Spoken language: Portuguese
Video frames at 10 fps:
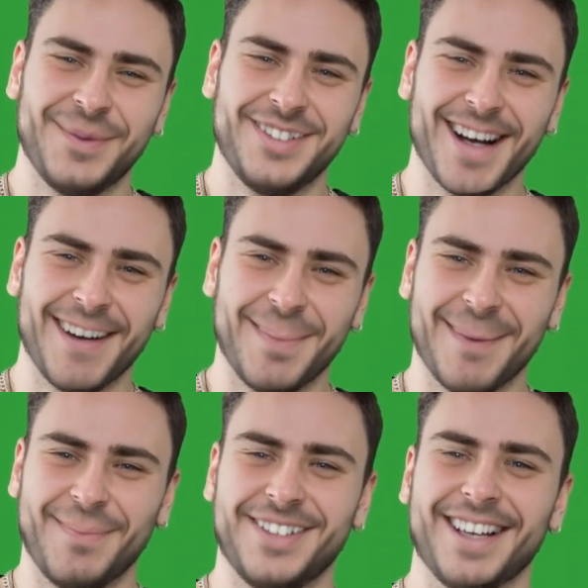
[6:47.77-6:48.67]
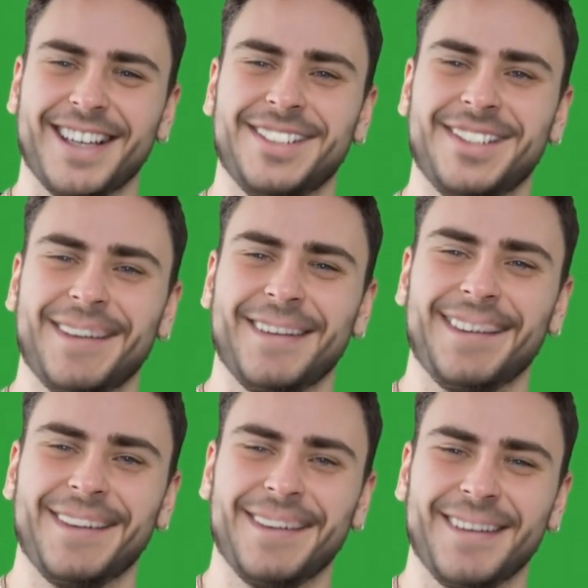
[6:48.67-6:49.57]
E também o top 1,
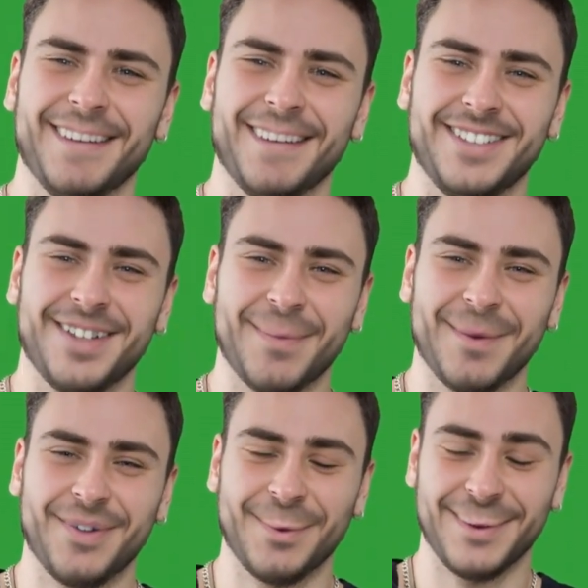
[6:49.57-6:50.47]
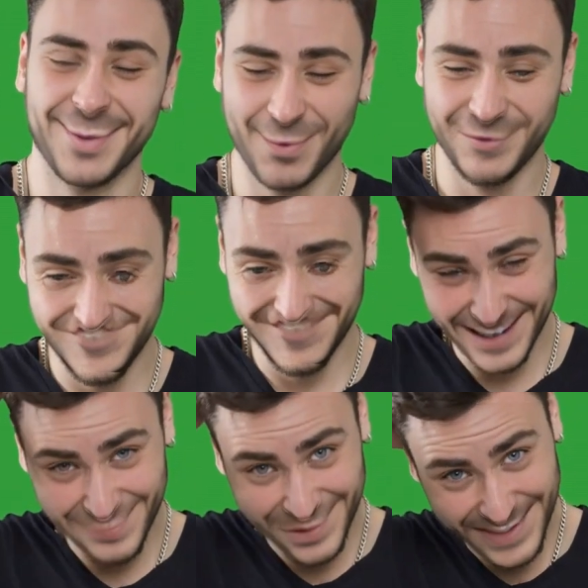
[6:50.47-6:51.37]
Devault Tupia Compacta
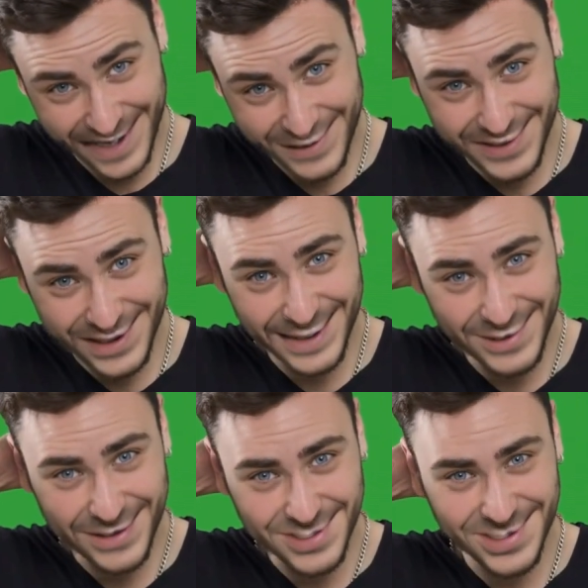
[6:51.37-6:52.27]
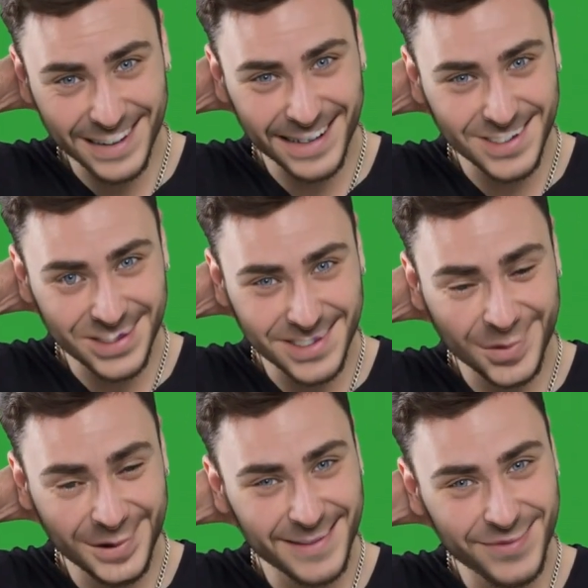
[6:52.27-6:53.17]
20V Max XR DCW
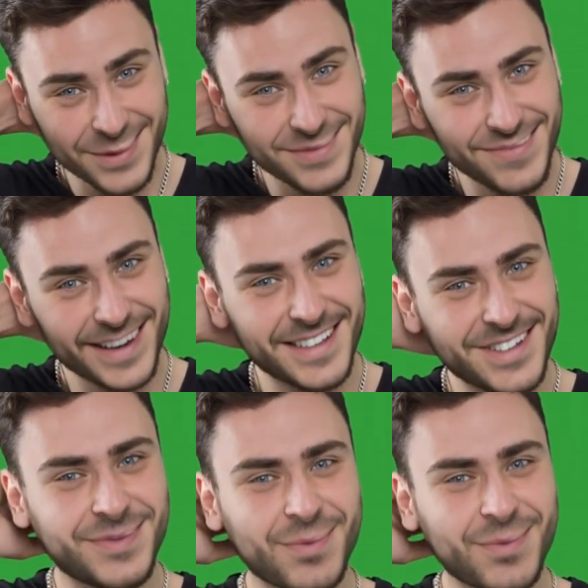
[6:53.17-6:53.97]
600B,